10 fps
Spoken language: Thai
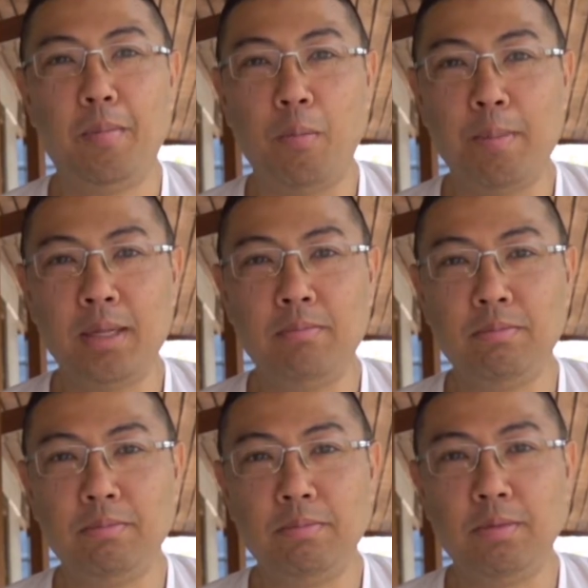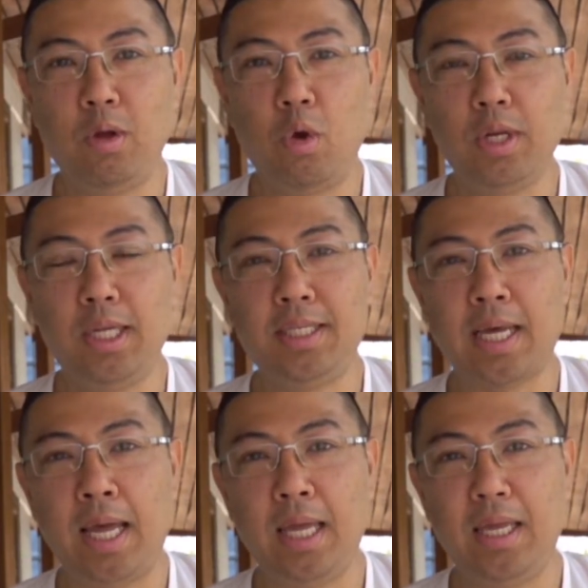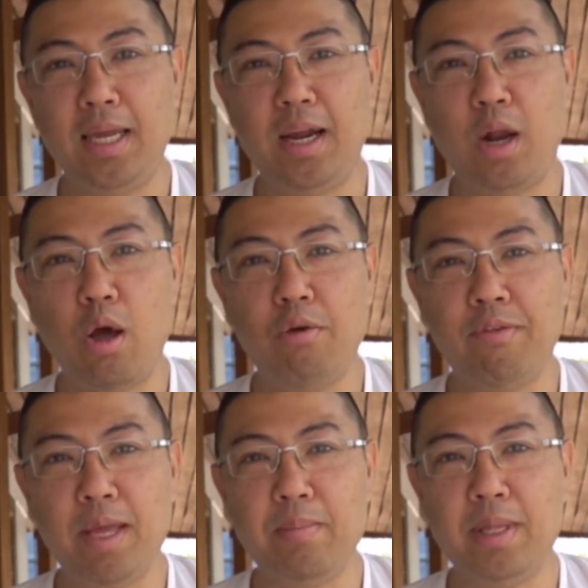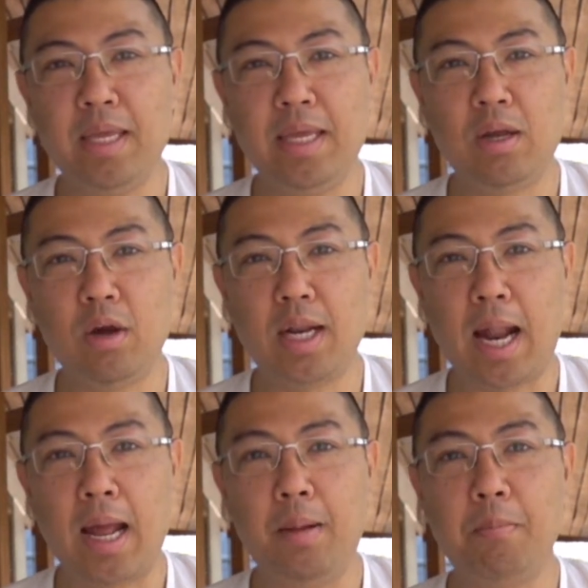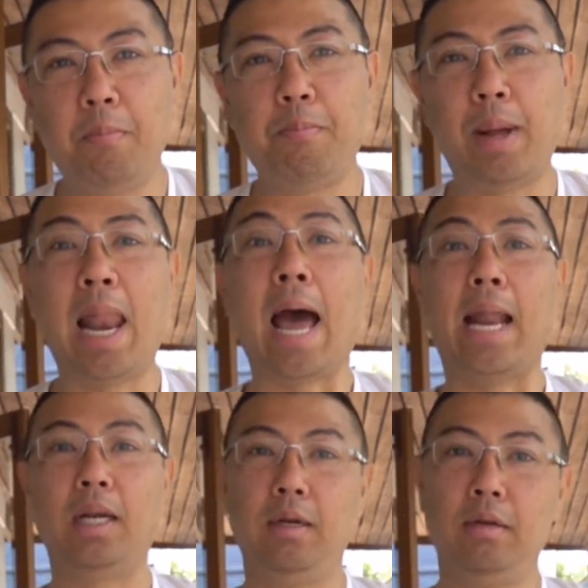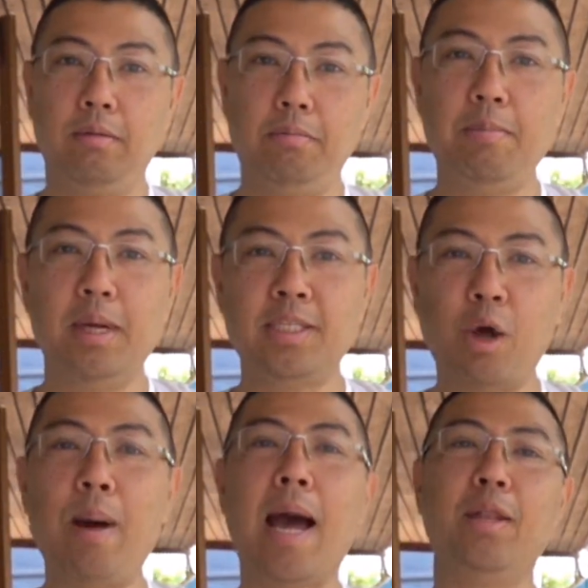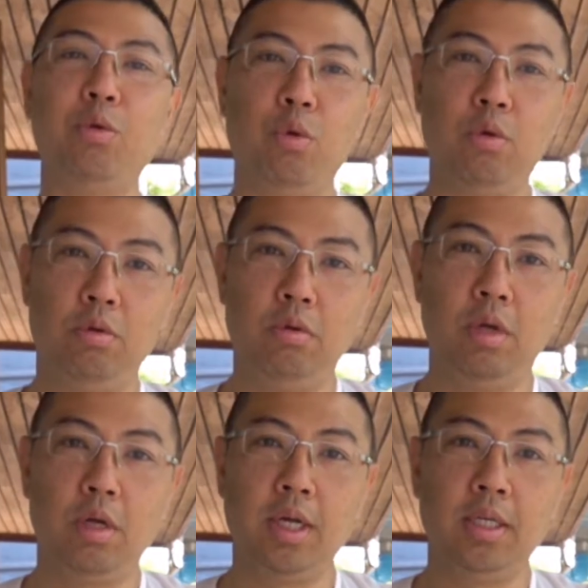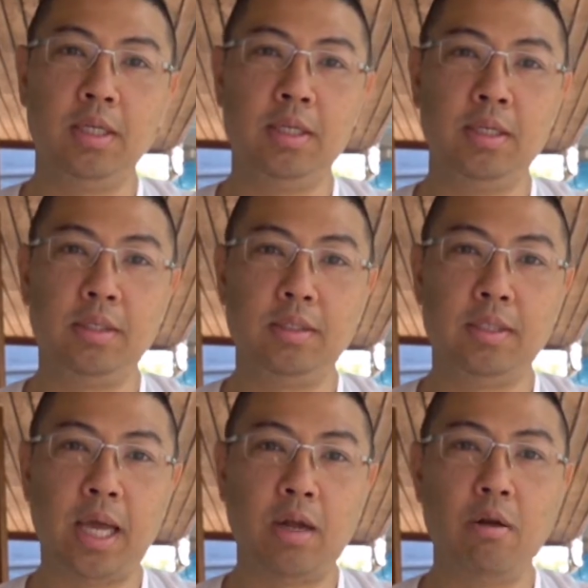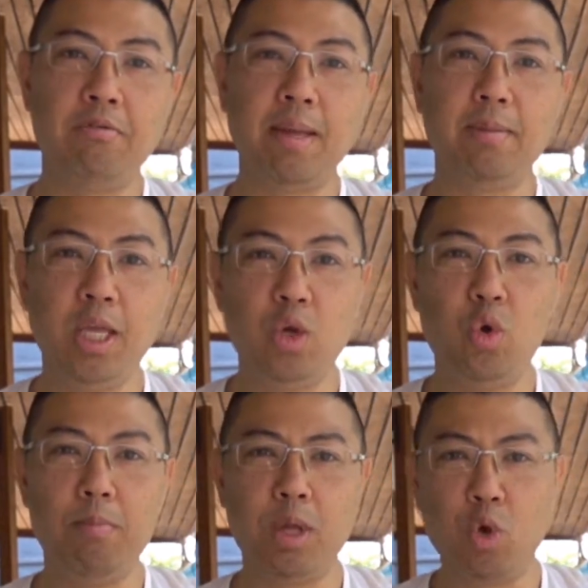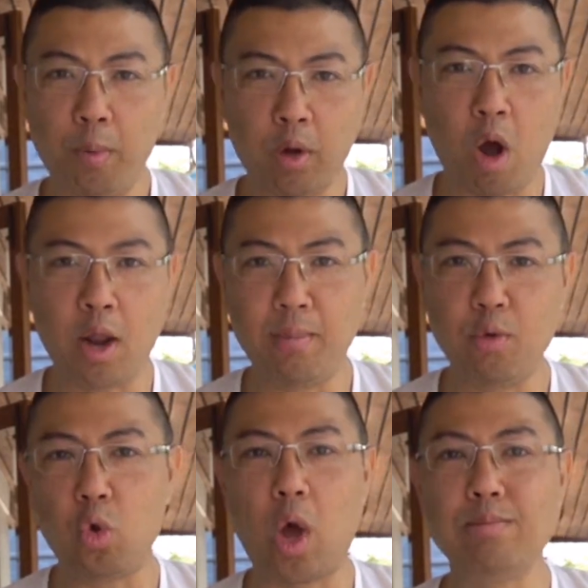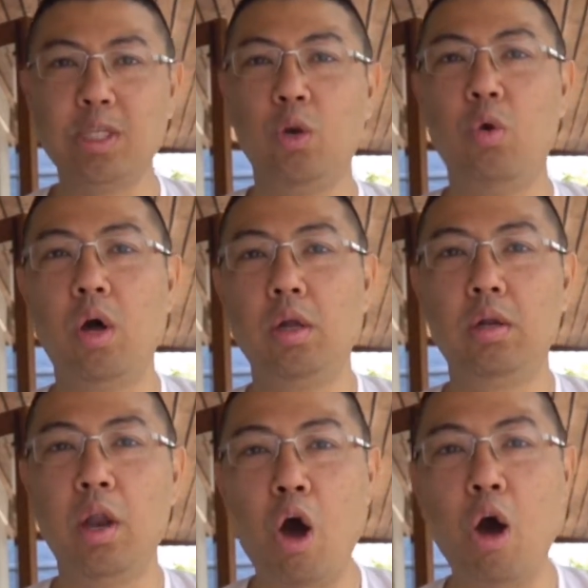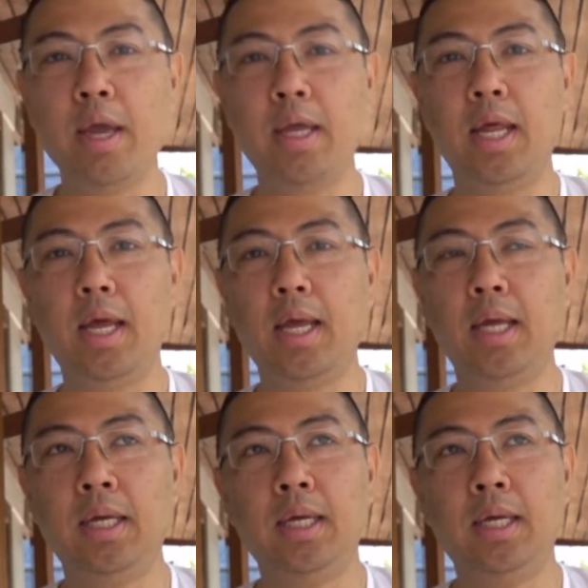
ผมเป็นคนที่ใช้กล้องฟิล์มที่ค่อนข้างประหลาดไม่เหมือนชาวบ้านอยู่ ก็คือใช้กล้องฟิล์มที่มีอุปกรณ์อำนวยความสะดวกน้อยนะฮะ